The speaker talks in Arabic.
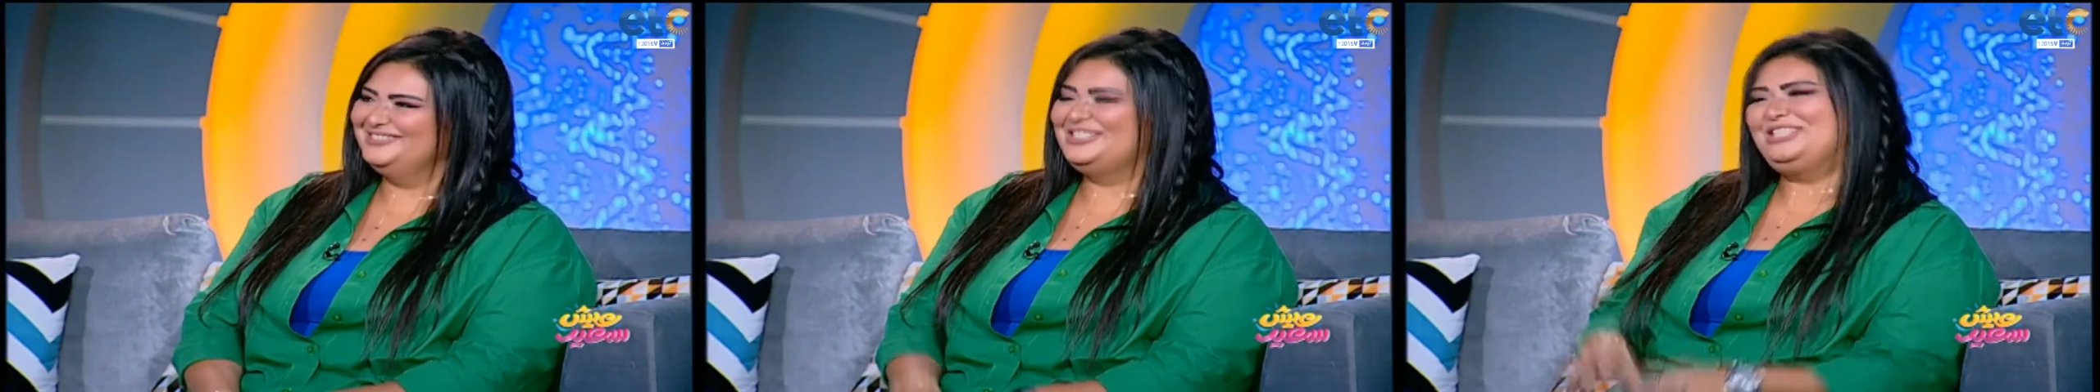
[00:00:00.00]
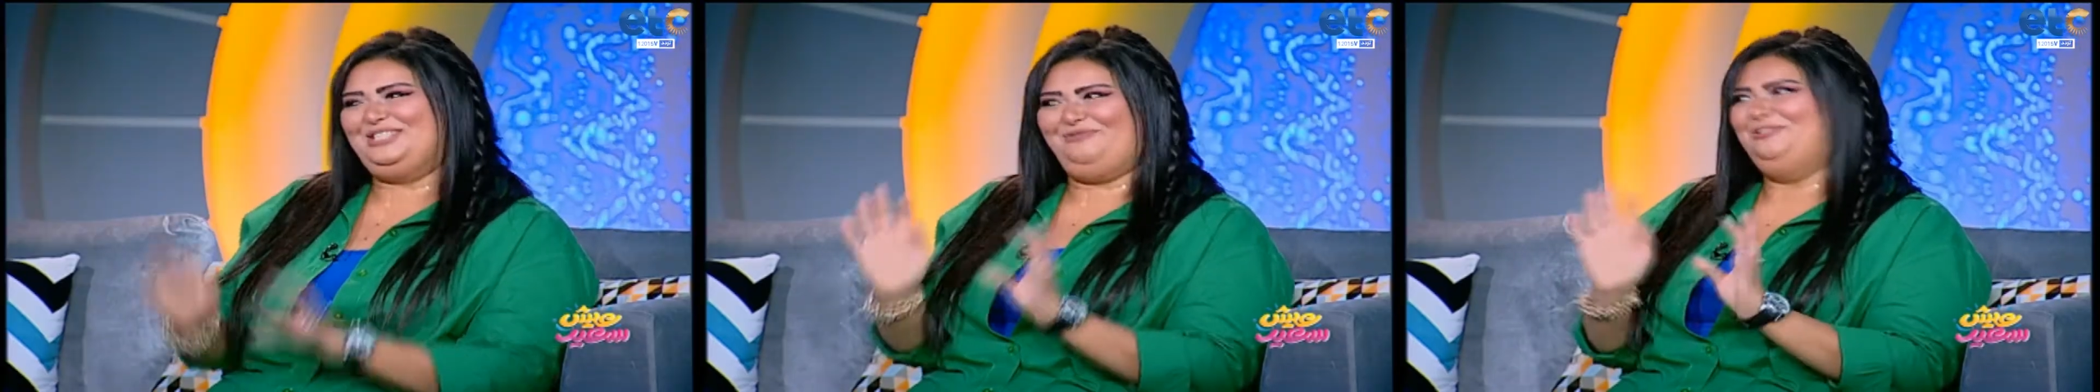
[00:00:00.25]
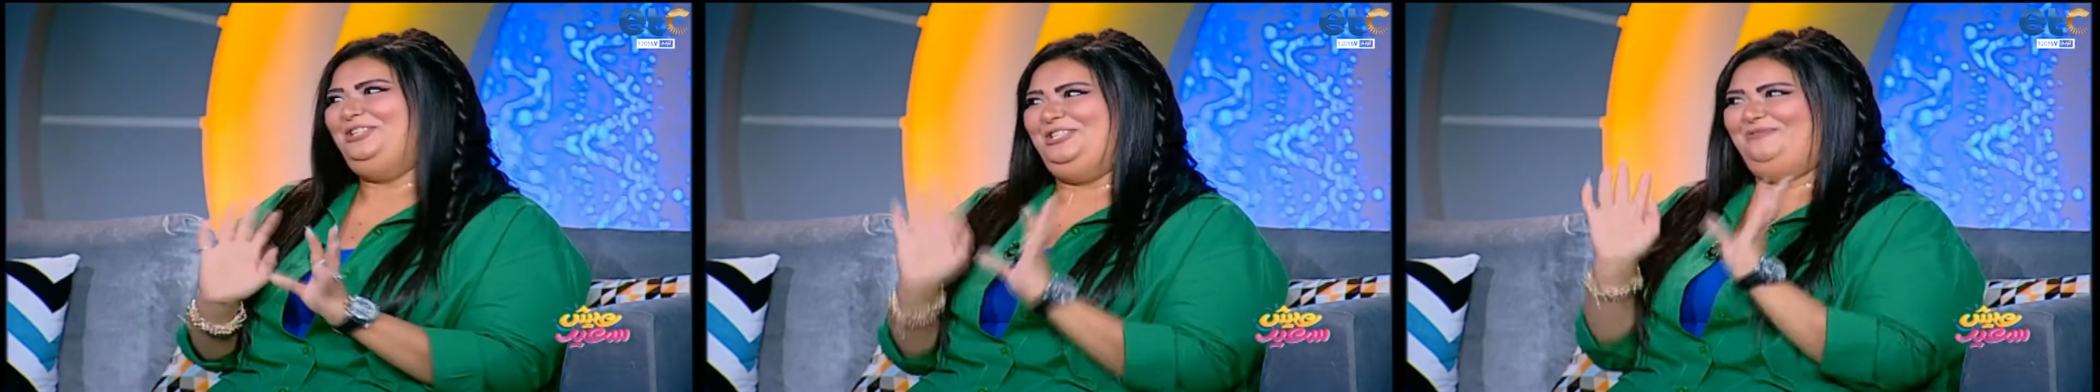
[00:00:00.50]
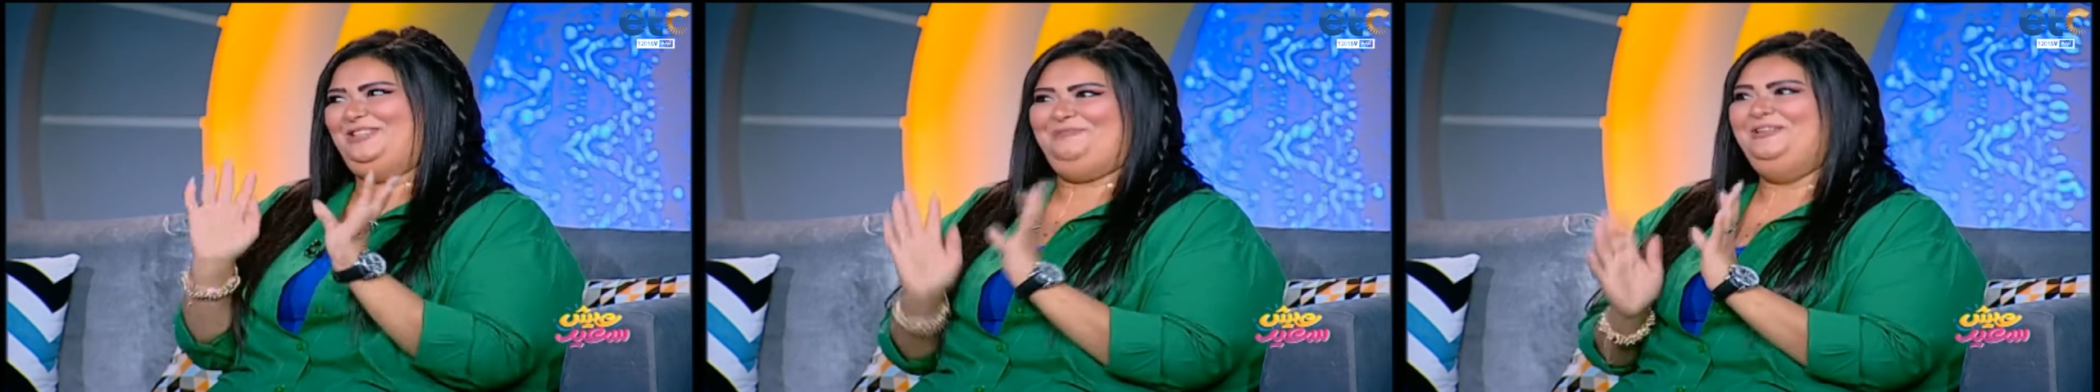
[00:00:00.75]
تكسفونيش
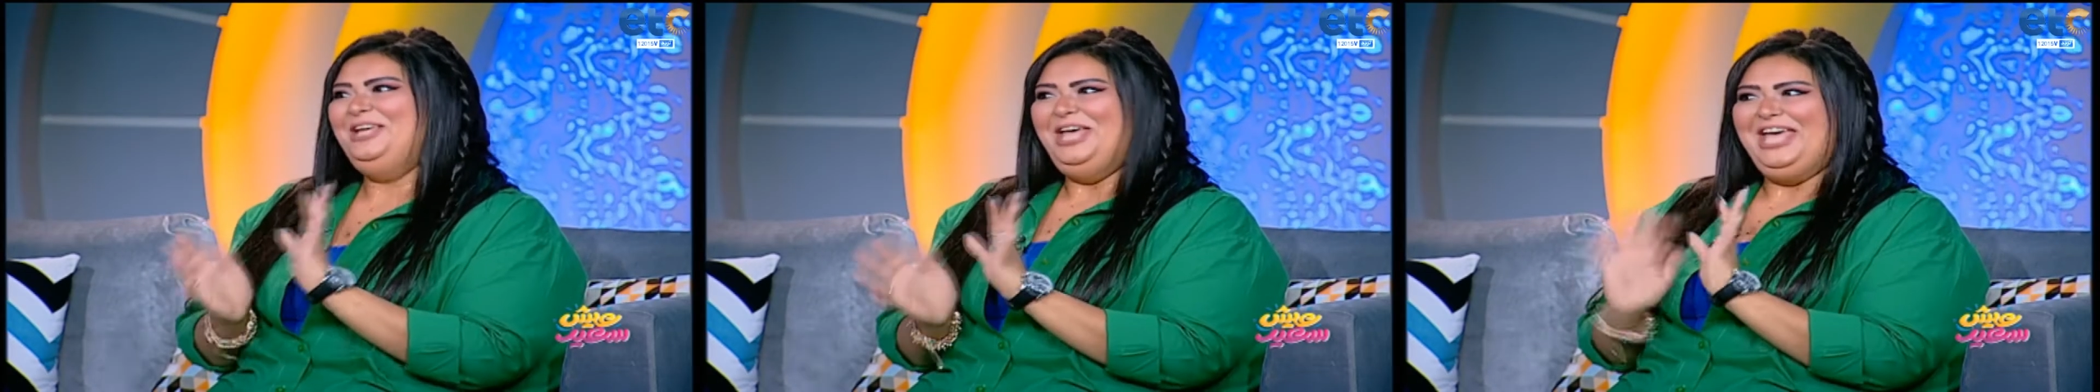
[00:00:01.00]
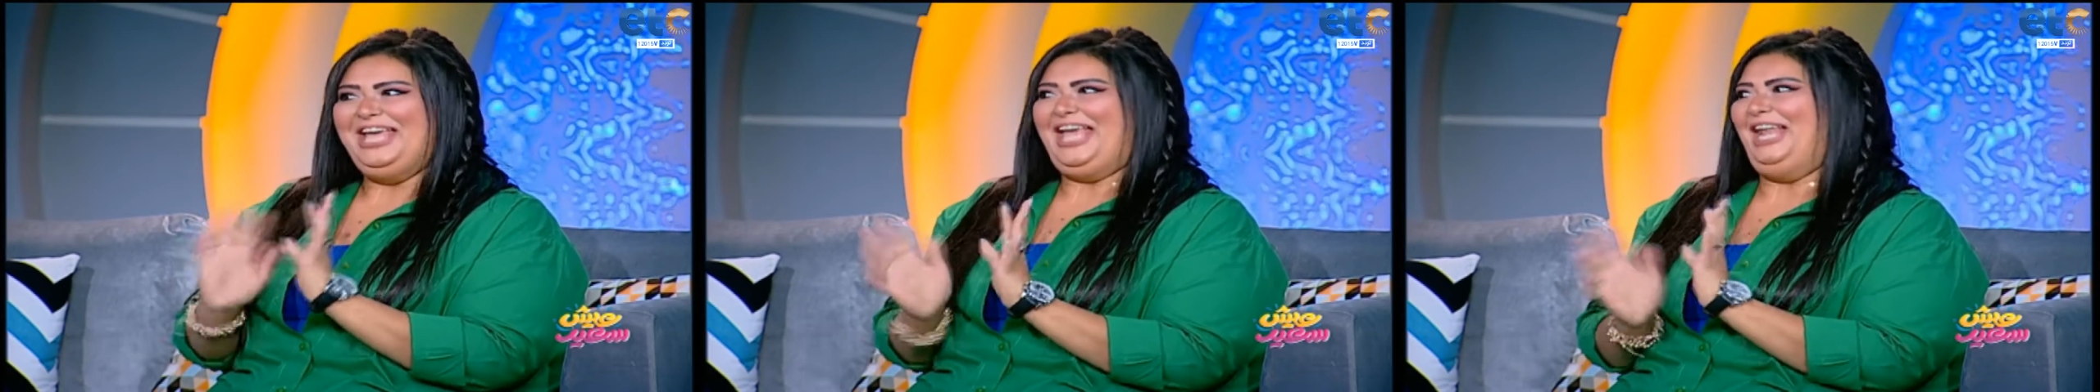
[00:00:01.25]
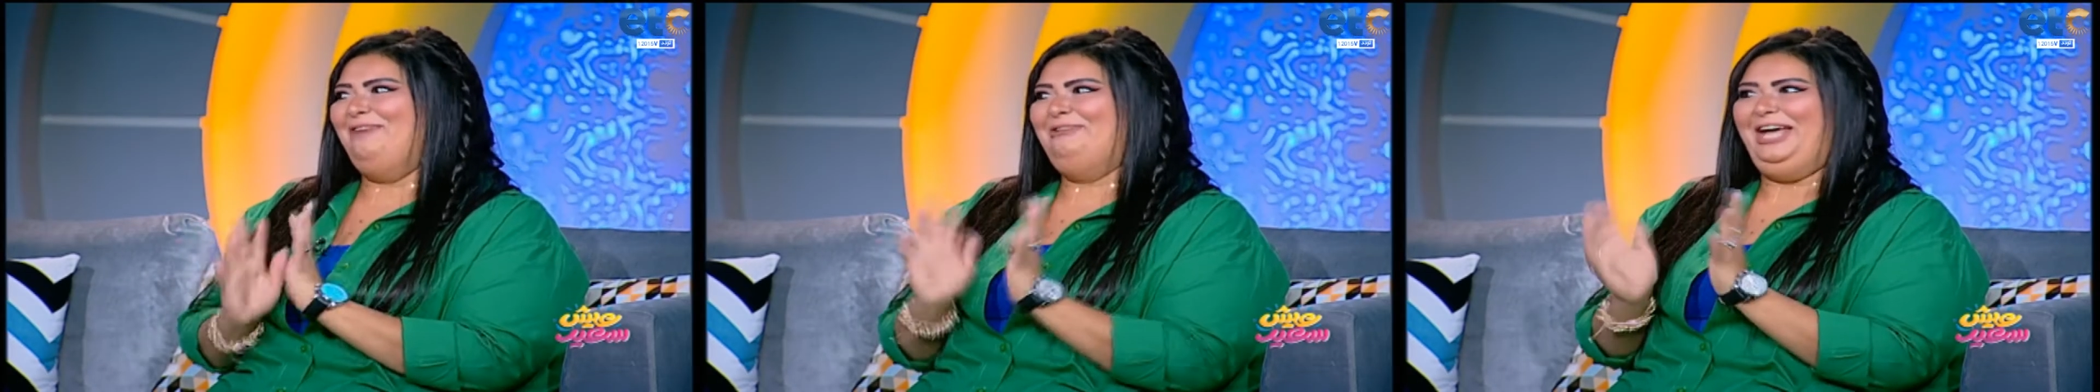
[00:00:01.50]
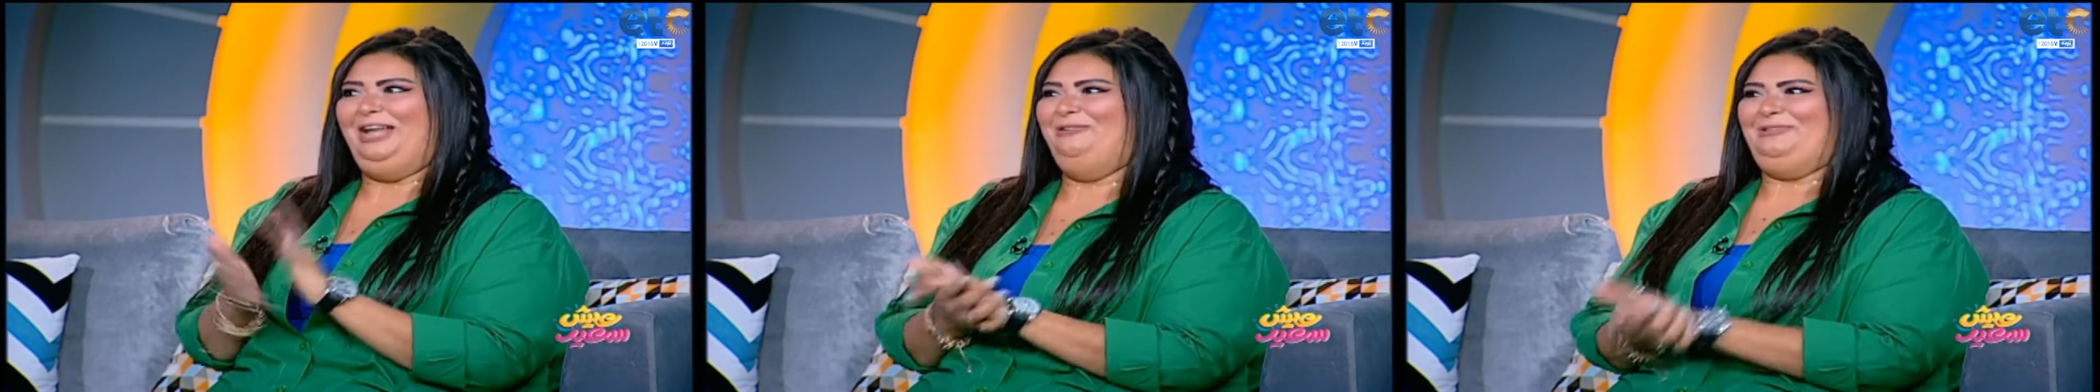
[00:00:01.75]
بقى جماعه الكلام
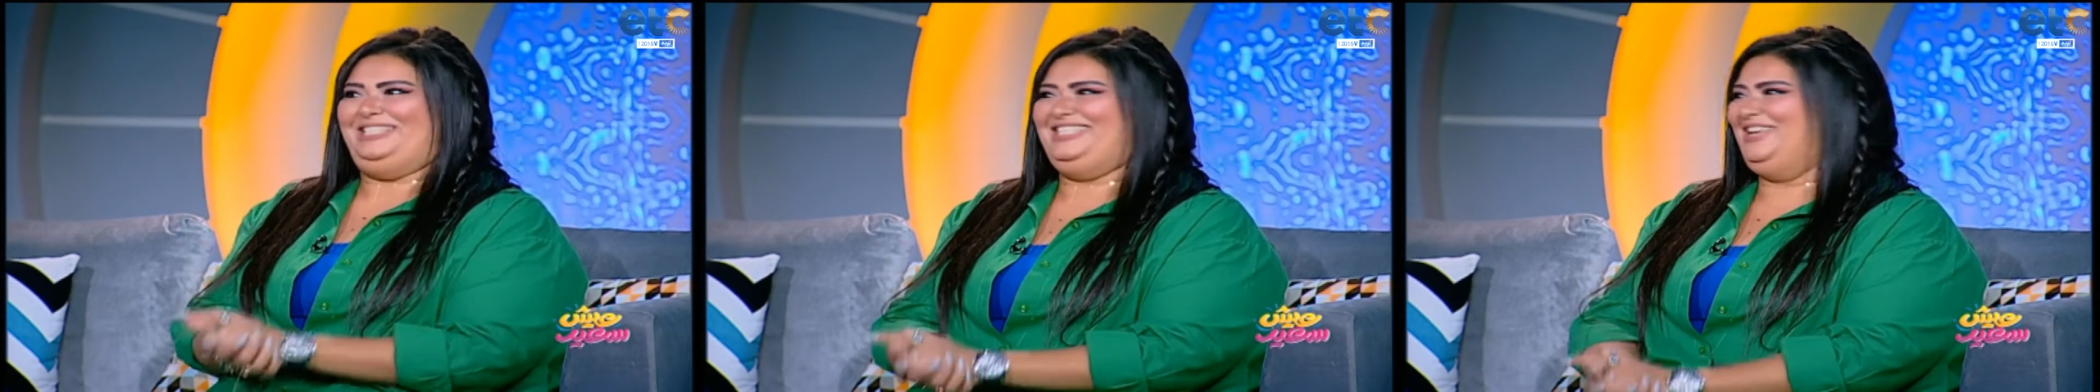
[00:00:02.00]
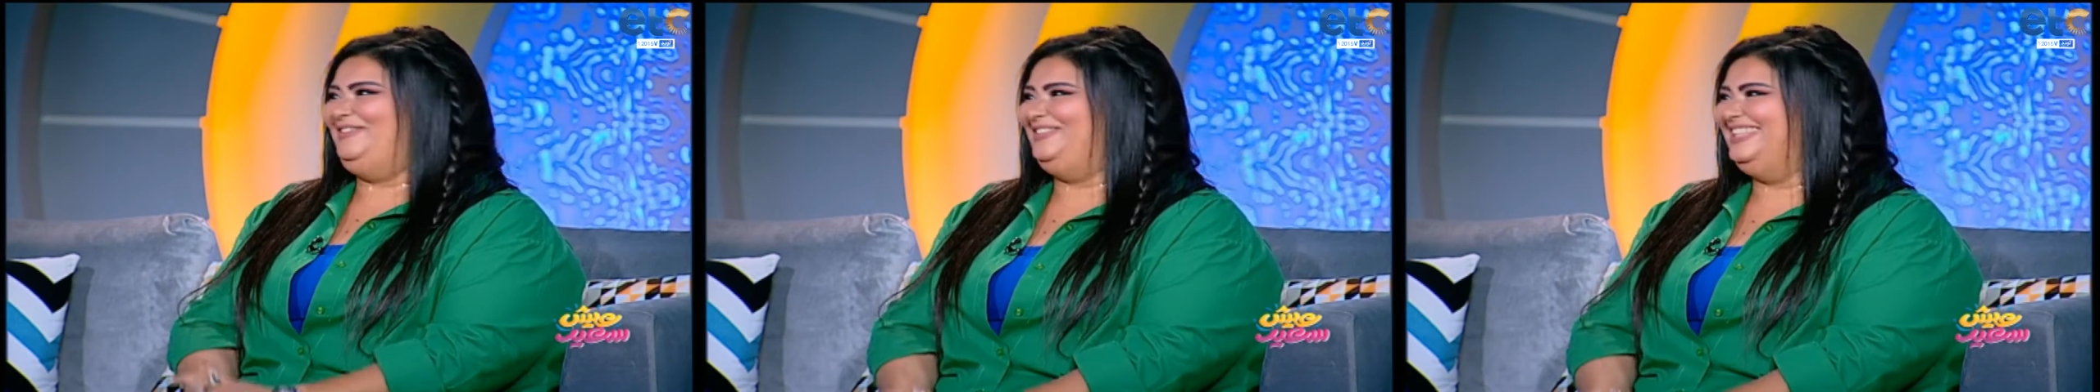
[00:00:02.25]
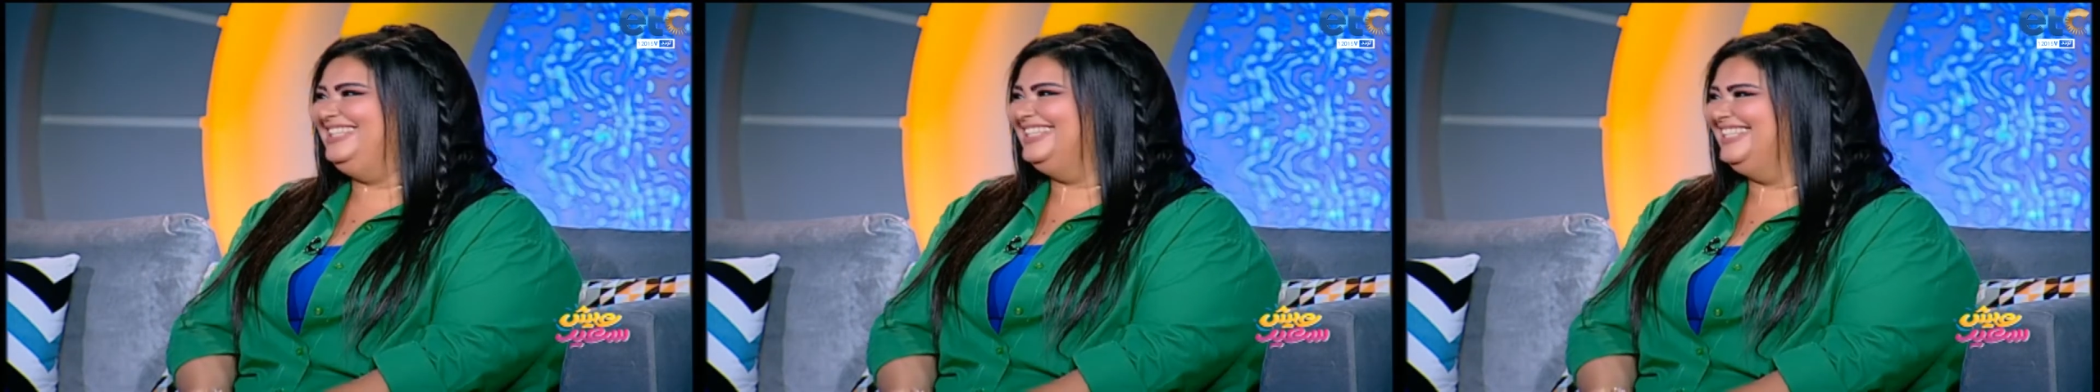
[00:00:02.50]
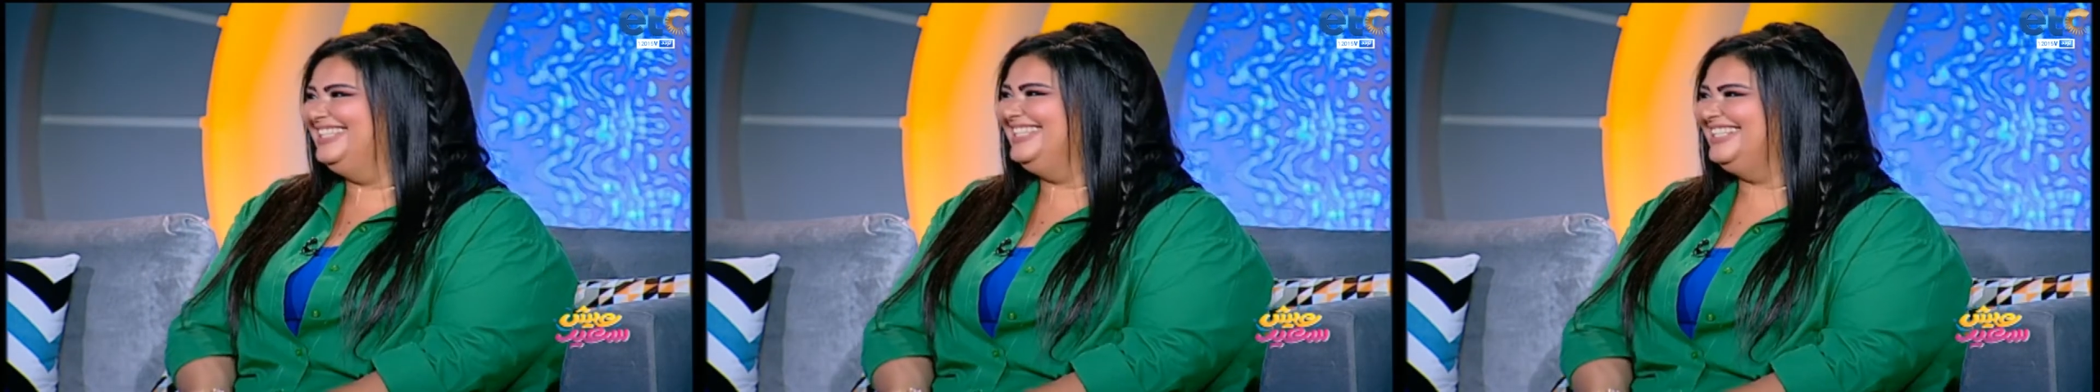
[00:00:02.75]
الحلو بيكسفني المكان على